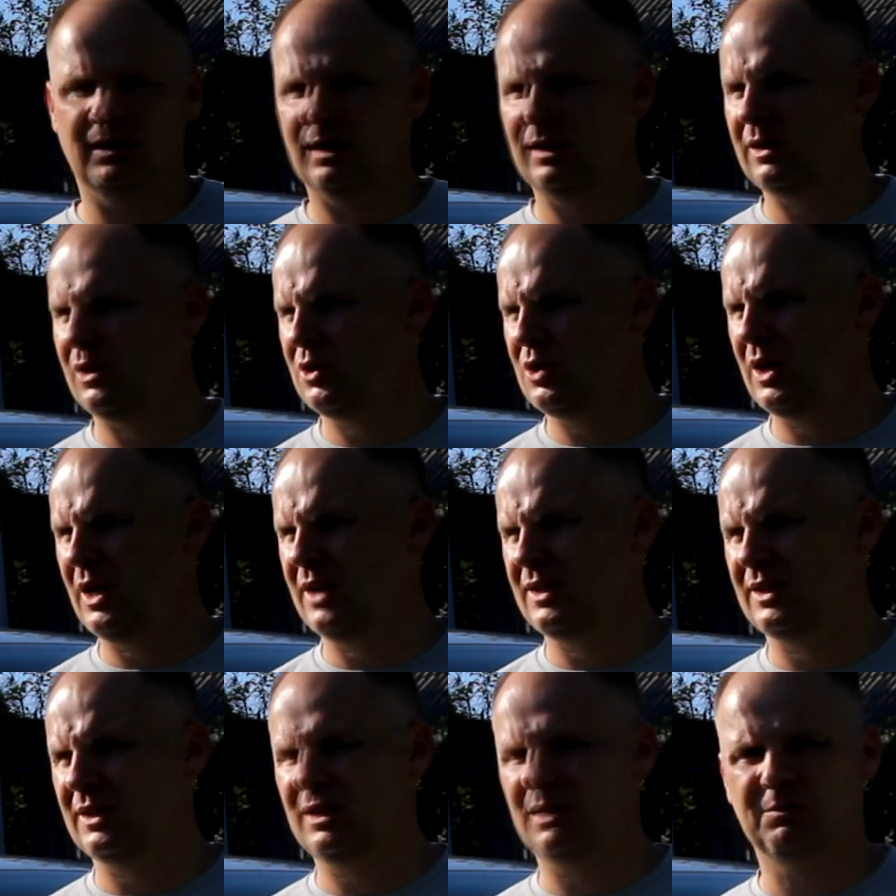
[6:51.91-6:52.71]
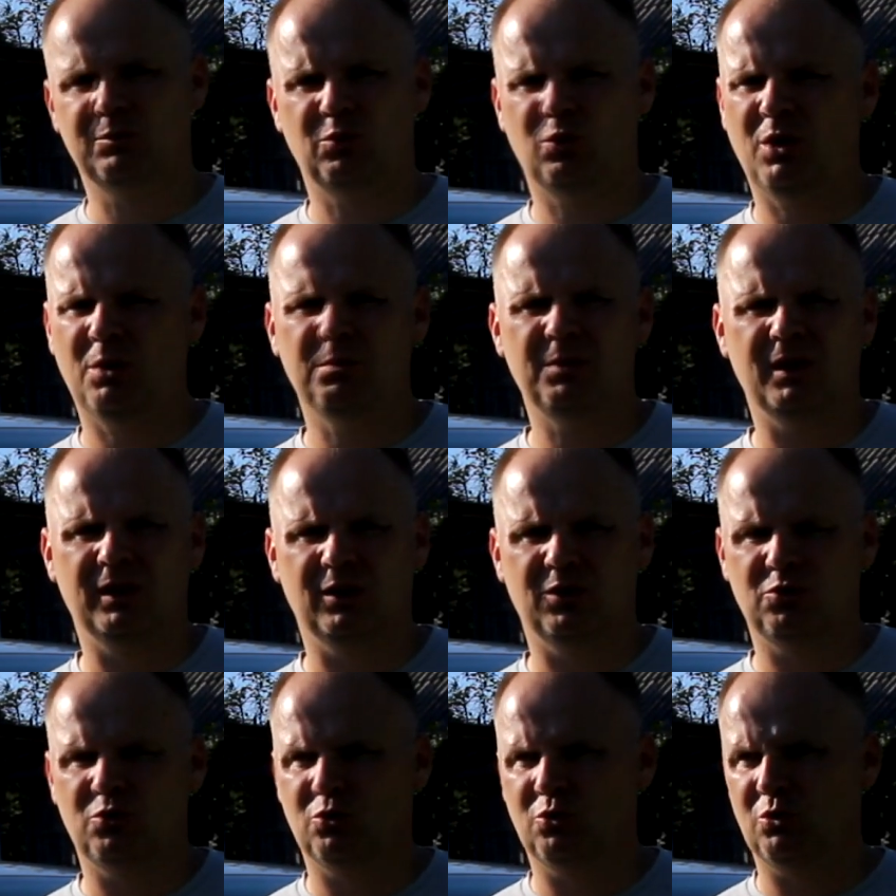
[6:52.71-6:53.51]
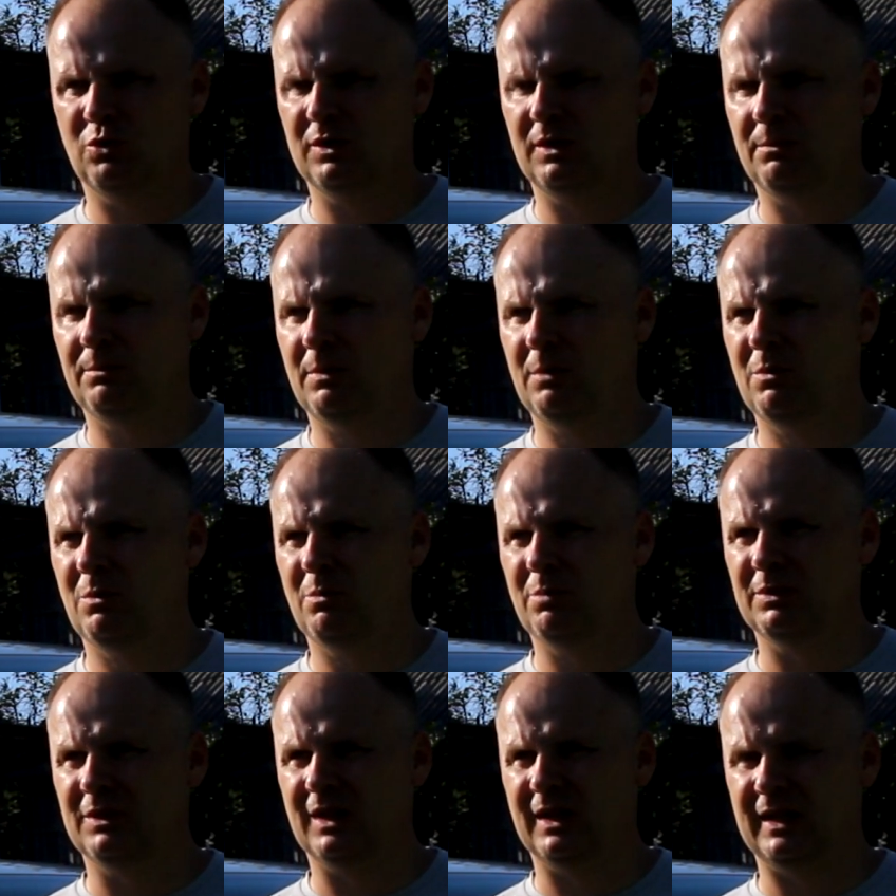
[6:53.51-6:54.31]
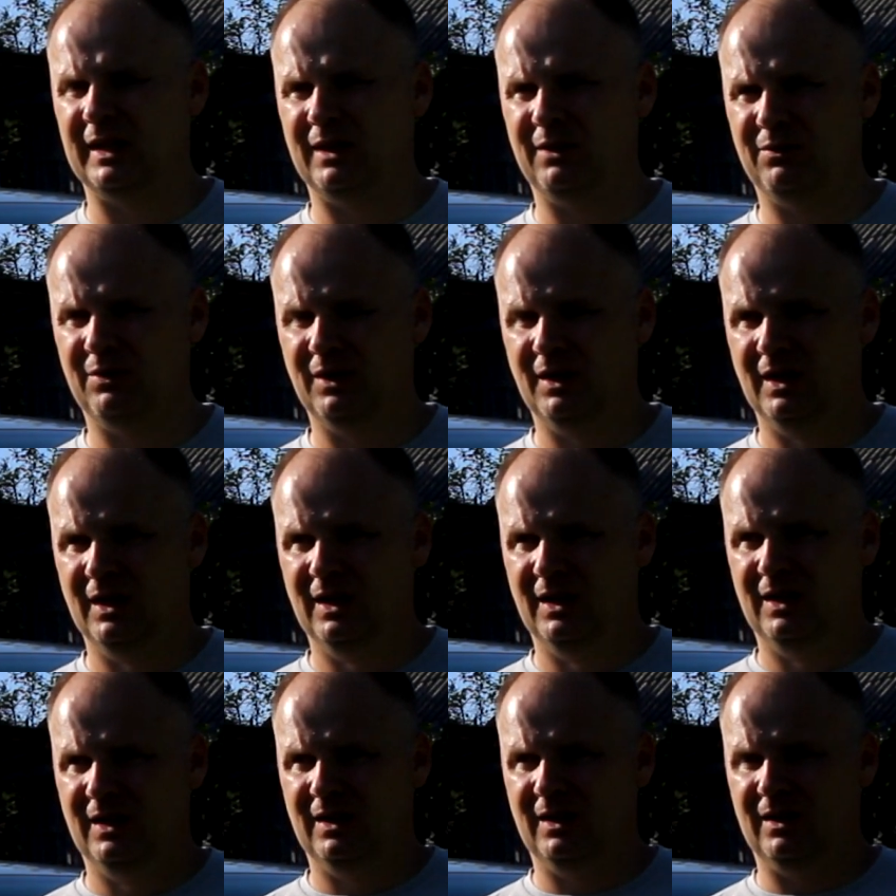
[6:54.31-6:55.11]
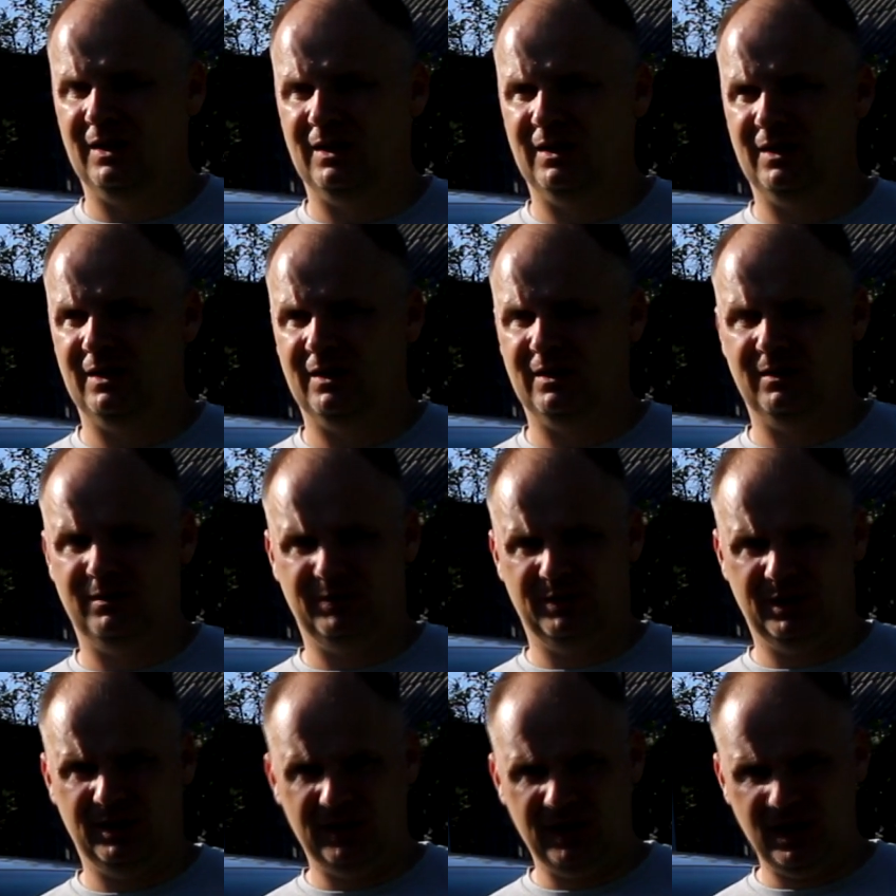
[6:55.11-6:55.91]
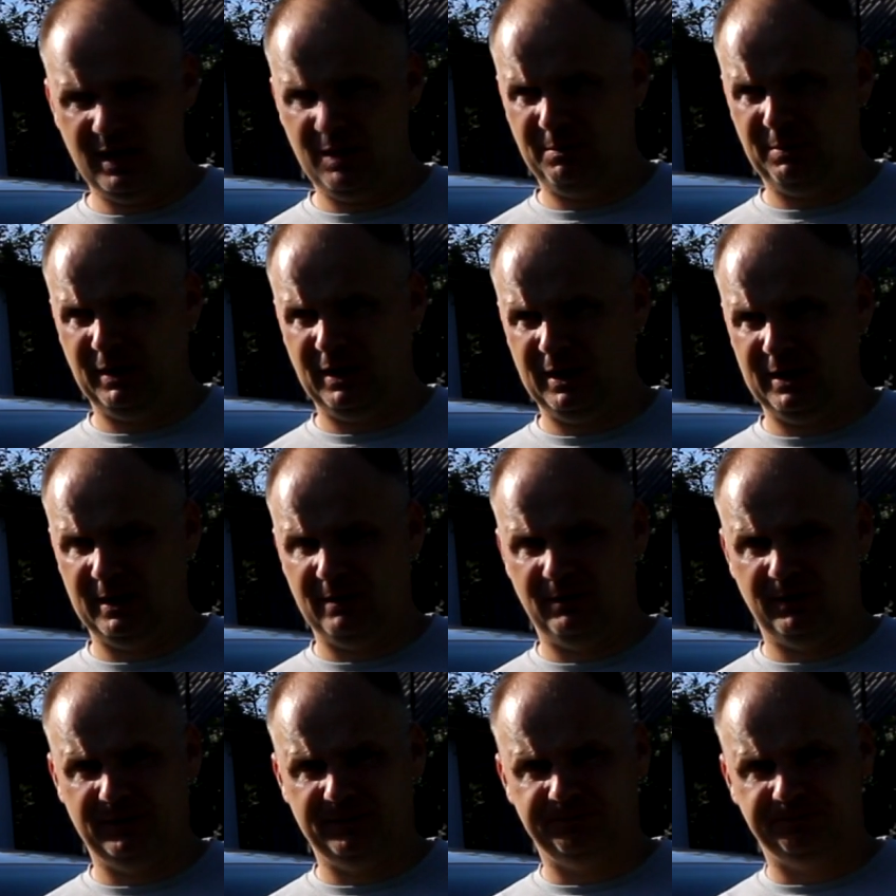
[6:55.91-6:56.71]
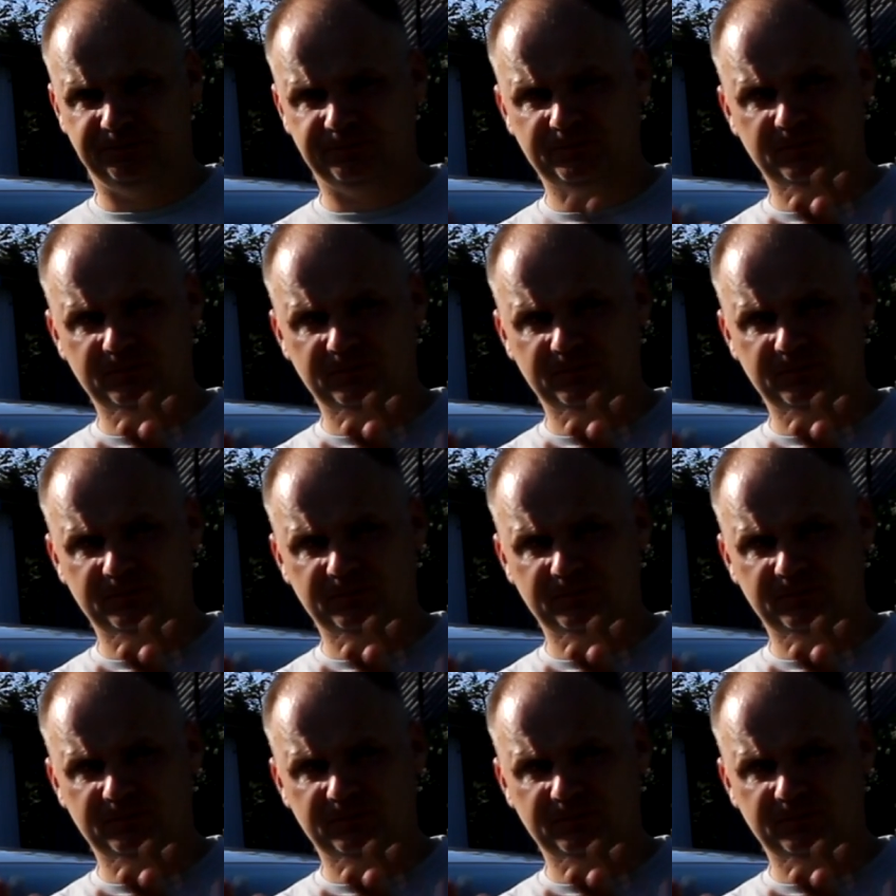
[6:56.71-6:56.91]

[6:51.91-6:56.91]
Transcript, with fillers: и отличается там только мелочью, то есть там, по-моему, подогрев э, сиденья переднего